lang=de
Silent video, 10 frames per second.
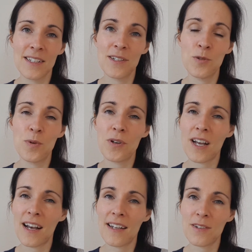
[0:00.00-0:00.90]
Die Übung
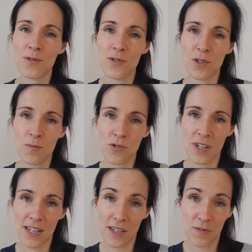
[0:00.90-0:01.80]
kann unter
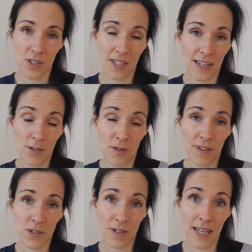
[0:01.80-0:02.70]
Umständen etwas, also
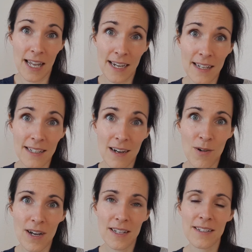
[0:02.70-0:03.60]
eventuell länger
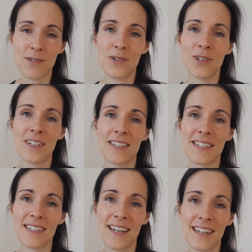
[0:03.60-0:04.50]
dauern
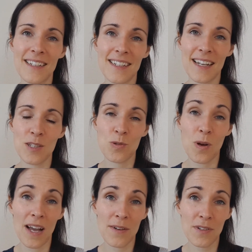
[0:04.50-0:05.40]
und dann kannst
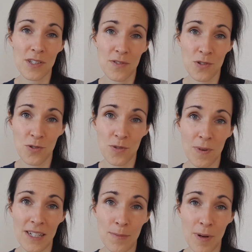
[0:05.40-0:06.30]
du einfach zwischendurch
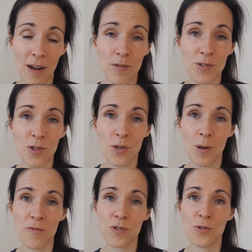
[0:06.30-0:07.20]
mal den
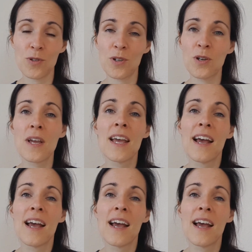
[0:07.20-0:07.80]
Pausenknopf drücken,